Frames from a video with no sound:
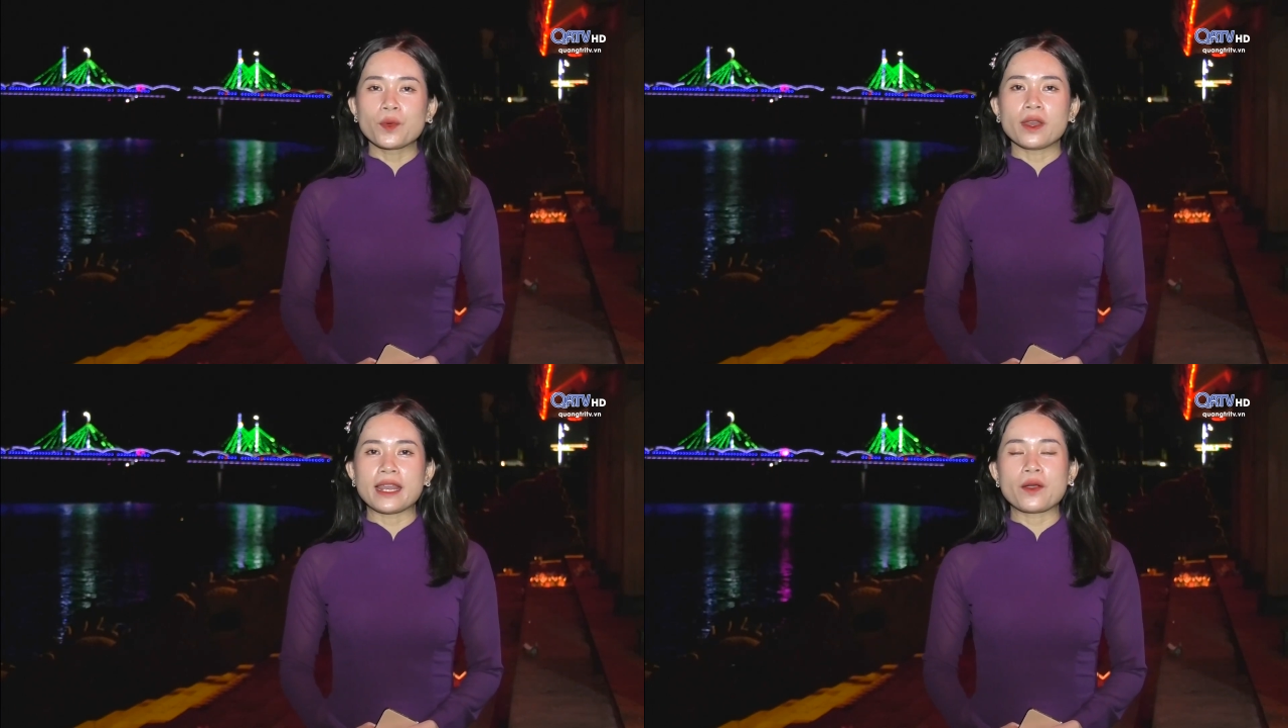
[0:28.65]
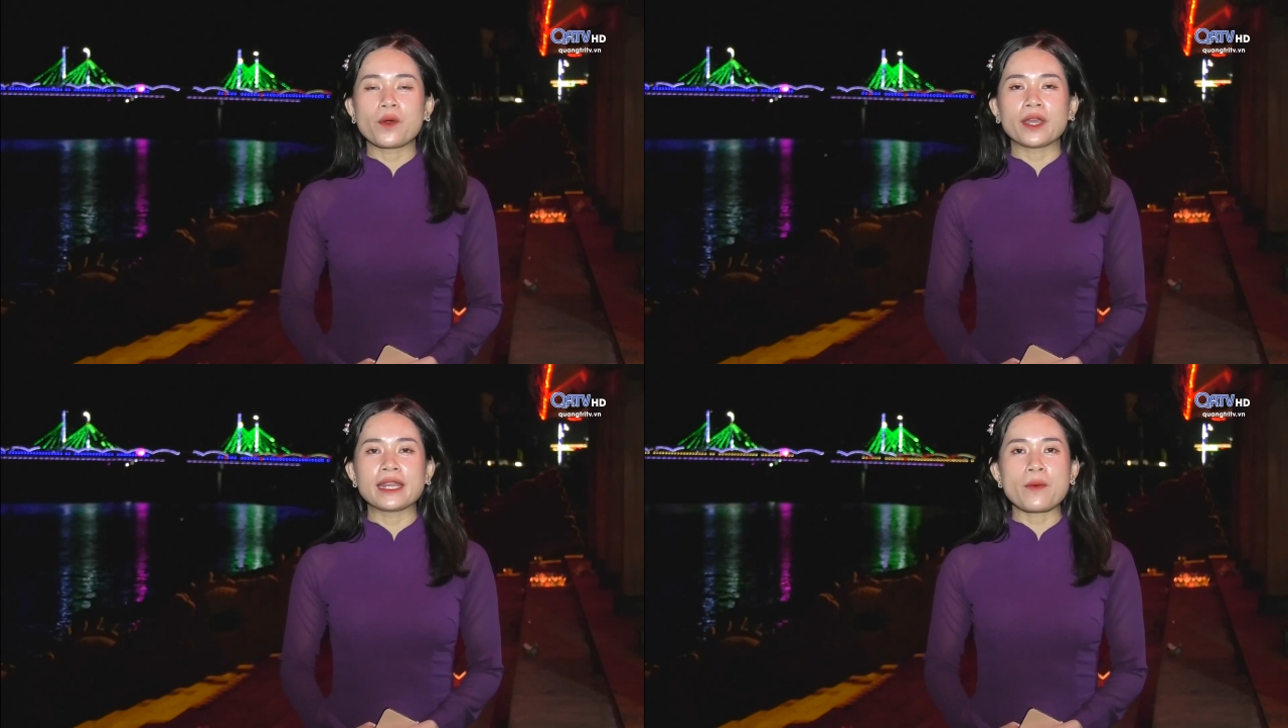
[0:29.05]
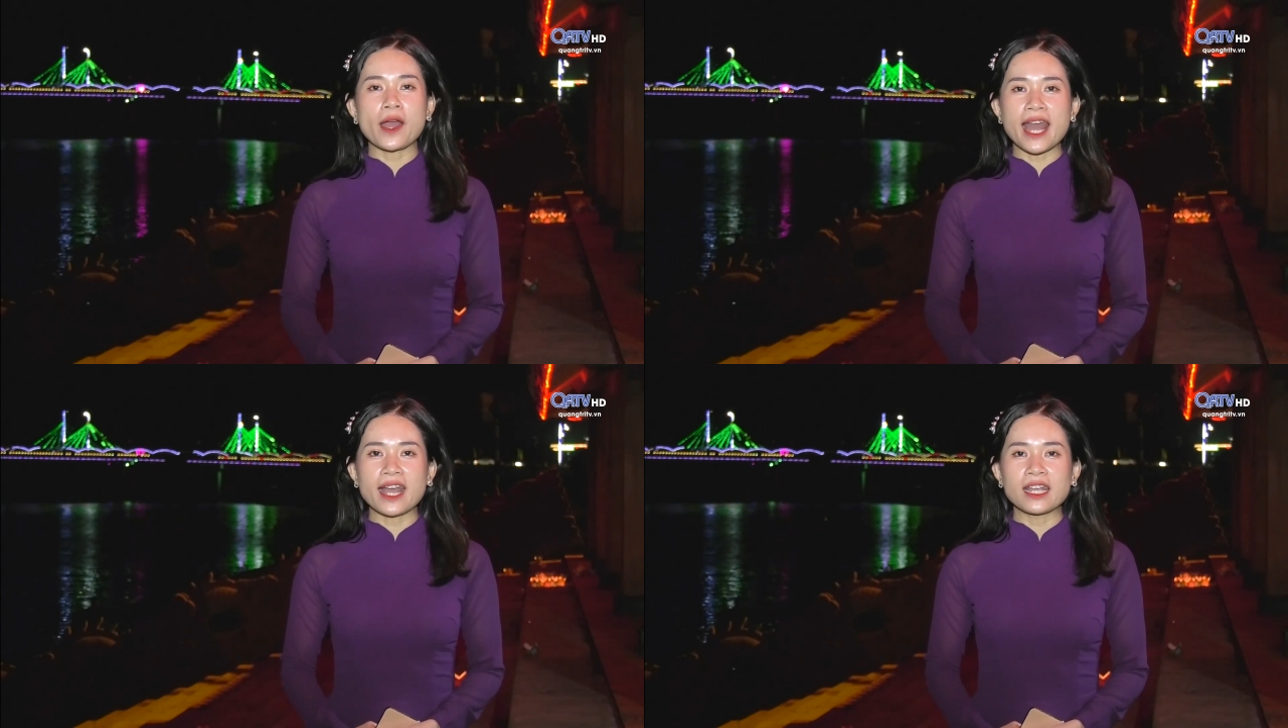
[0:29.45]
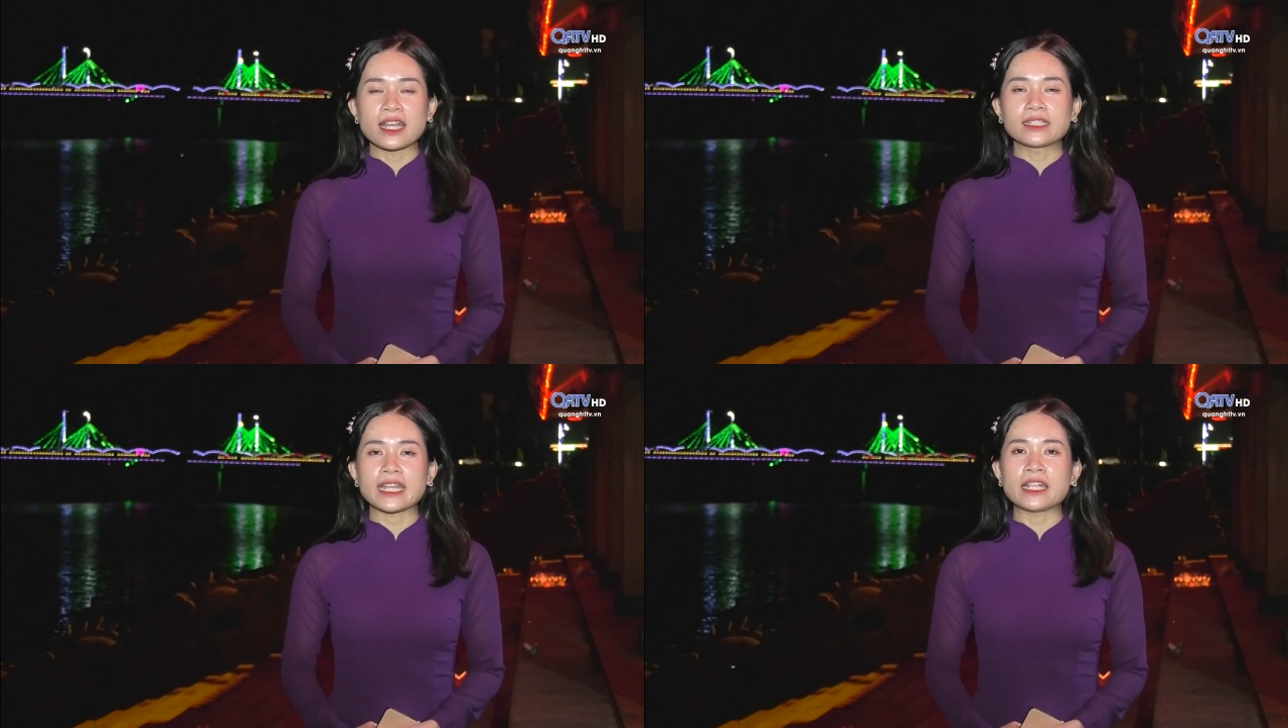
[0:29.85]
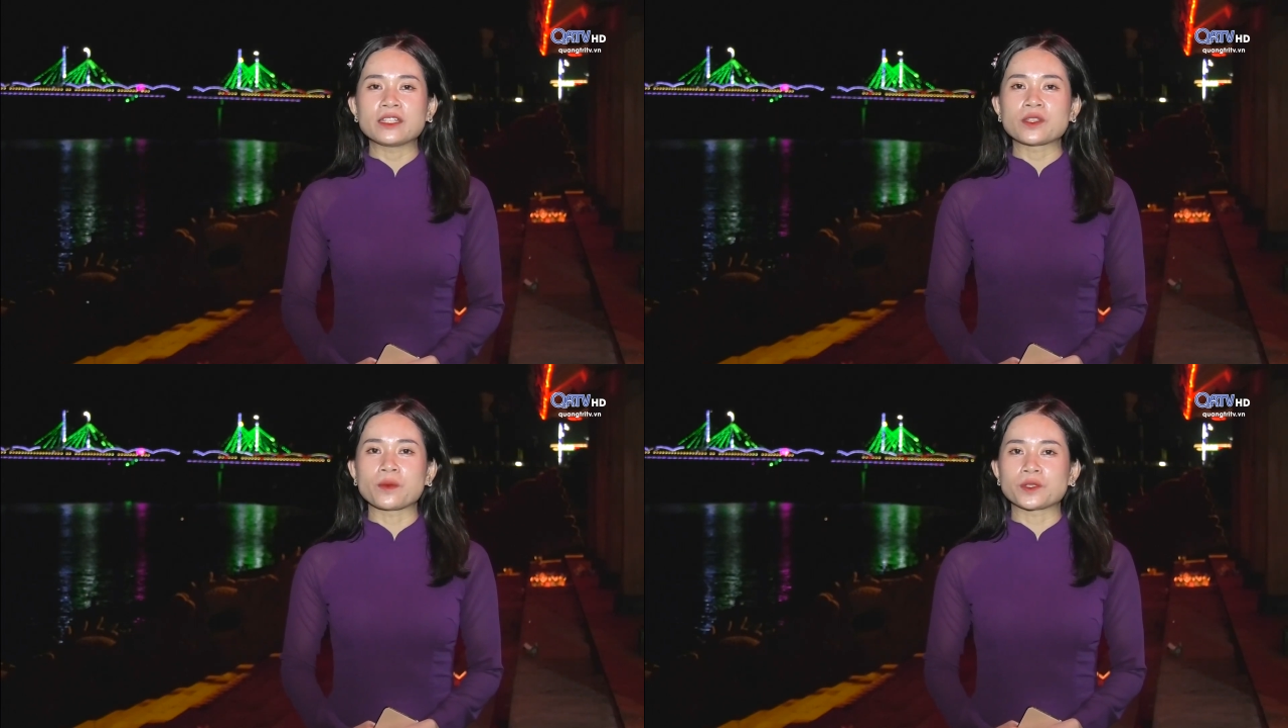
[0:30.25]
của lễ hội đêm hoa đăng
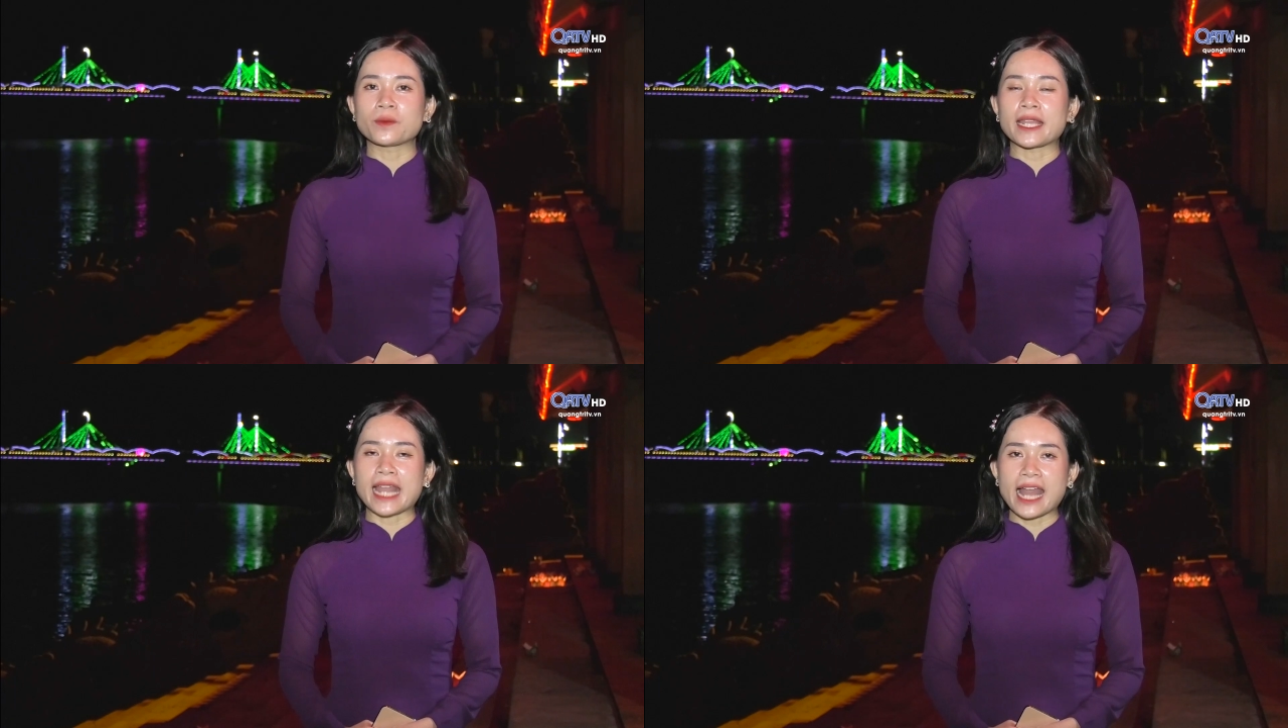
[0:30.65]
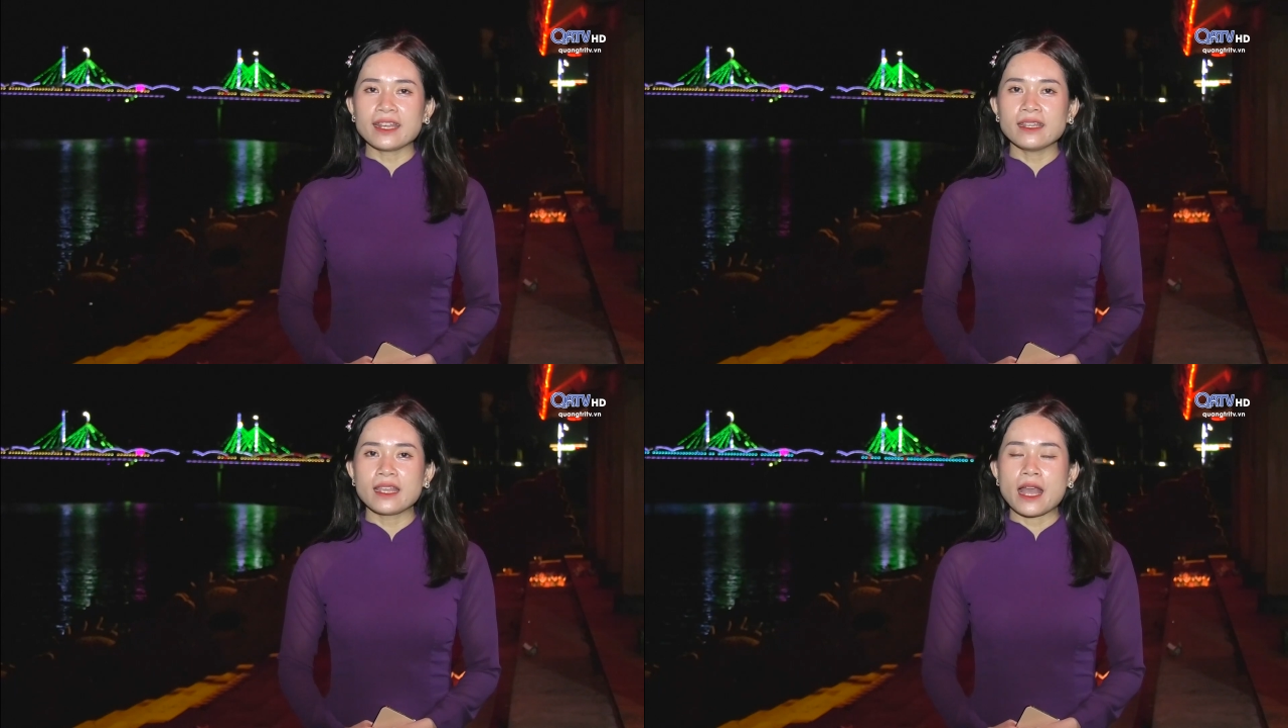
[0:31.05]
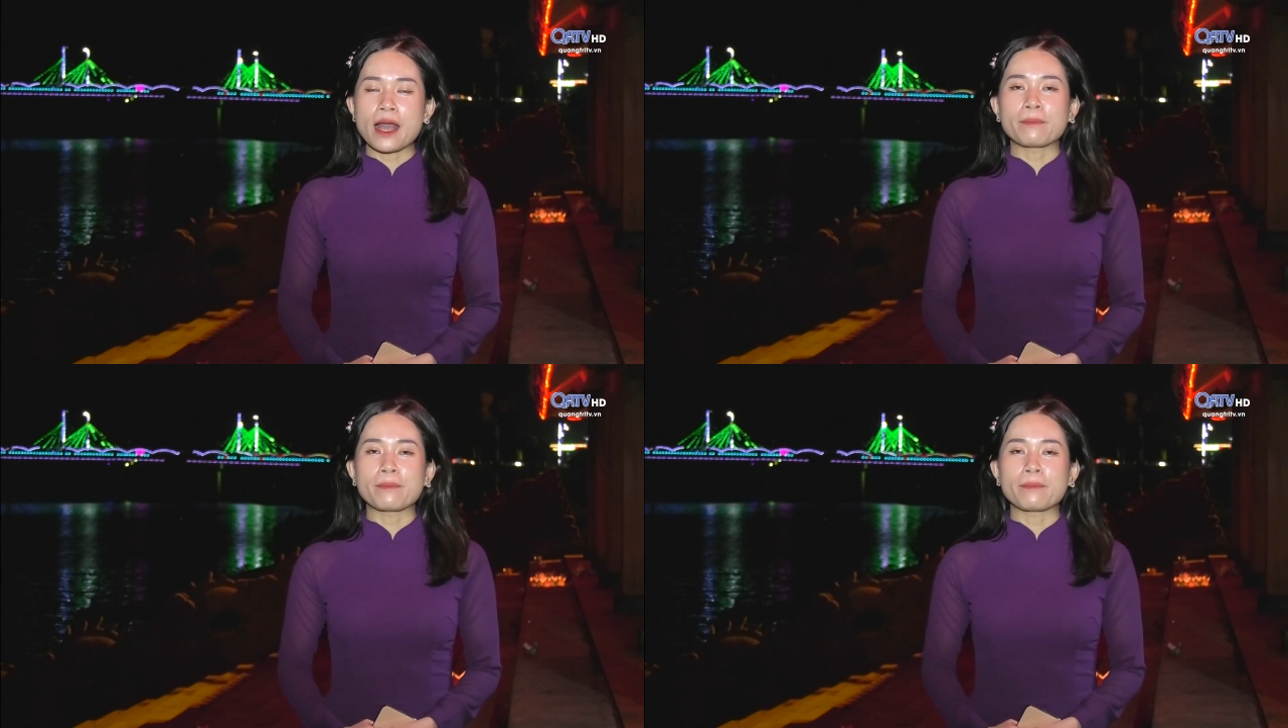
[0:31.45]
trên dòng sông Thạch Hãn